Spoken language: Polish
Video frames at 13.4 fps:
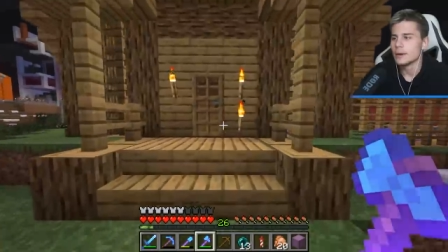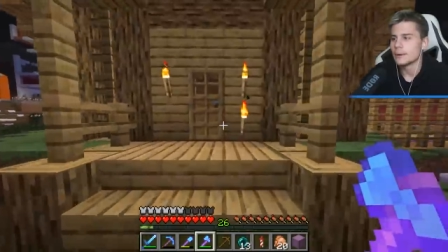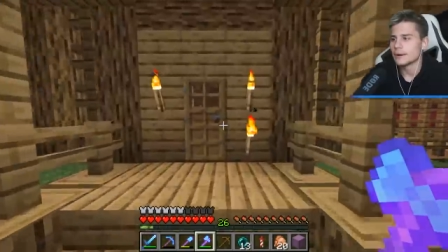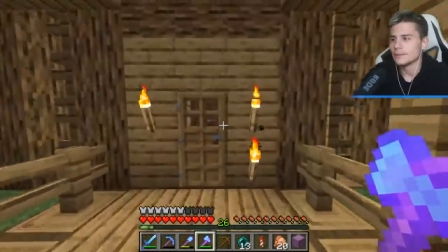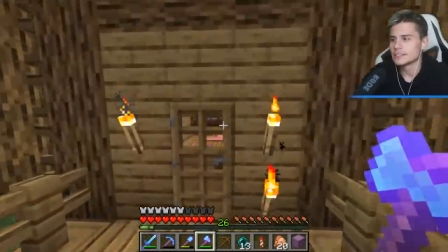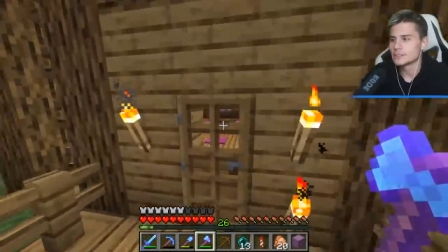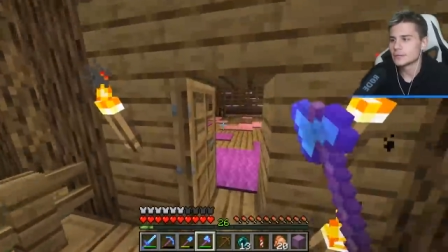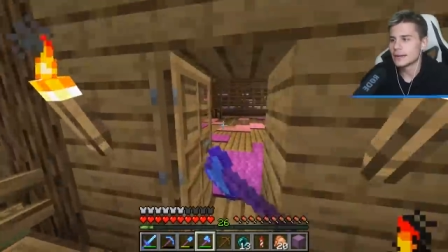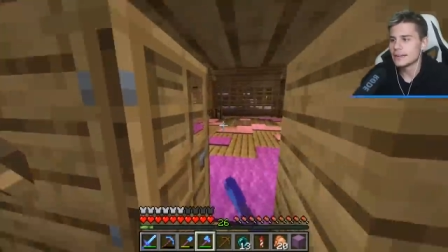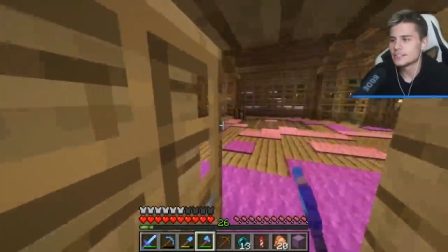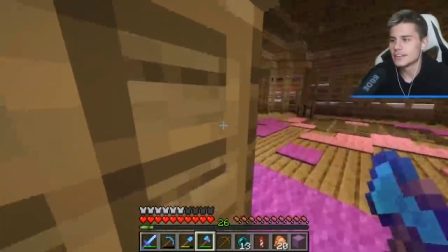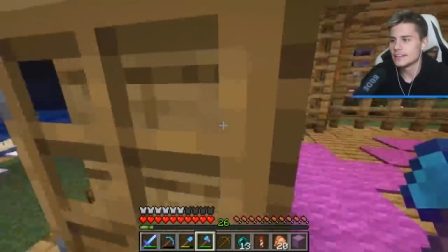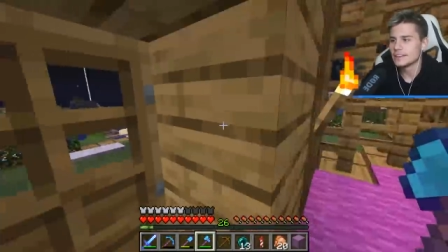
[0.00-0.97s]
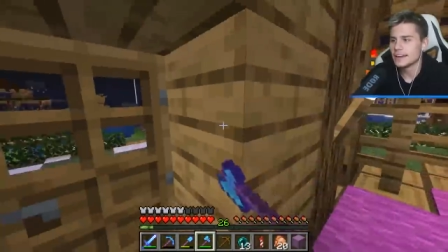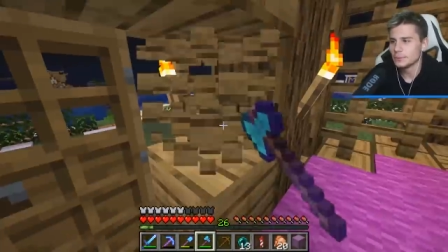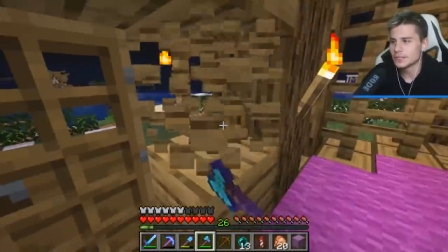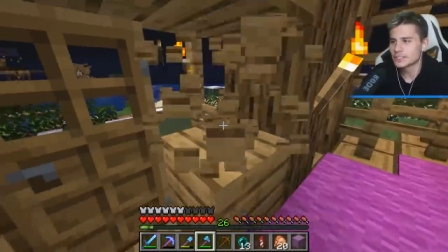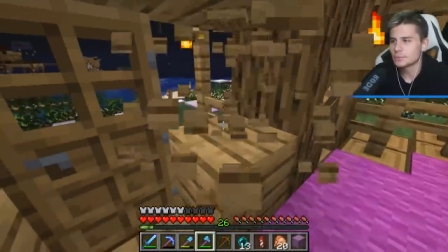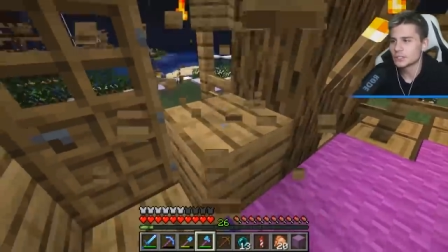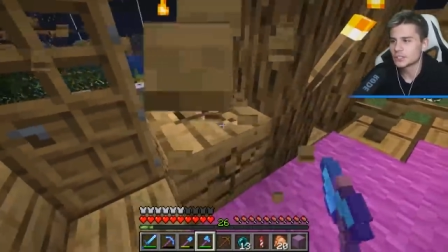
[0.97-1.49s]
Dobra, więc słuchajcie,
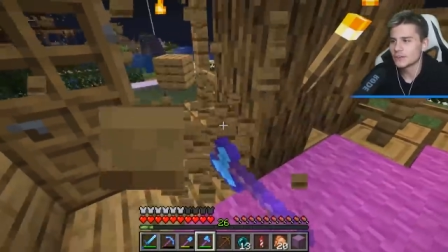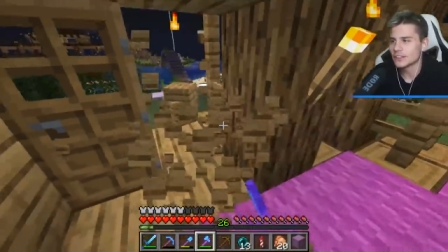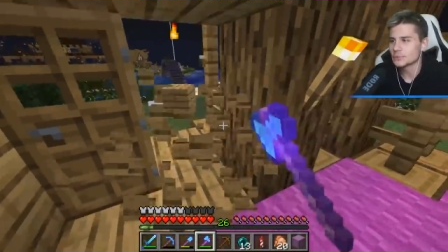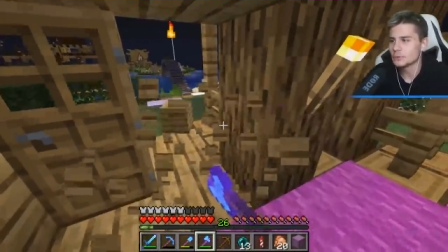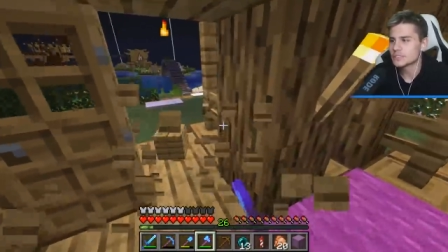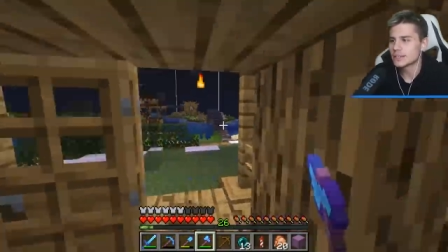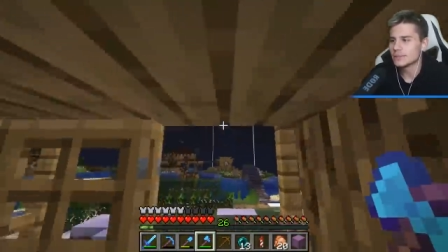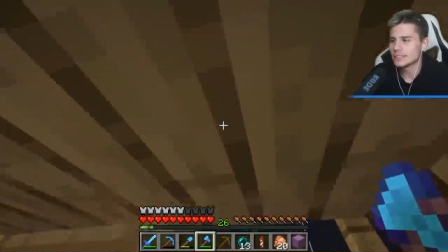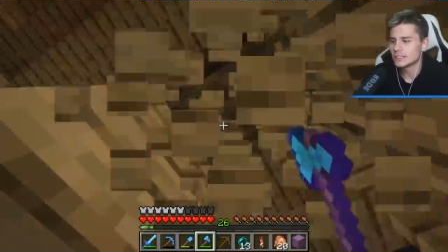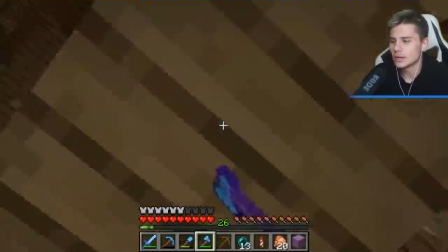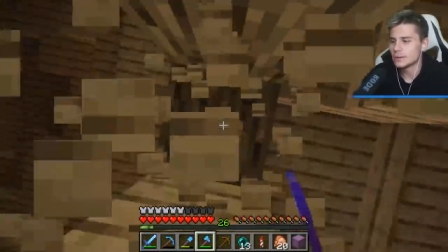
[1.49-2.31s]
musimy rozmontować mu cały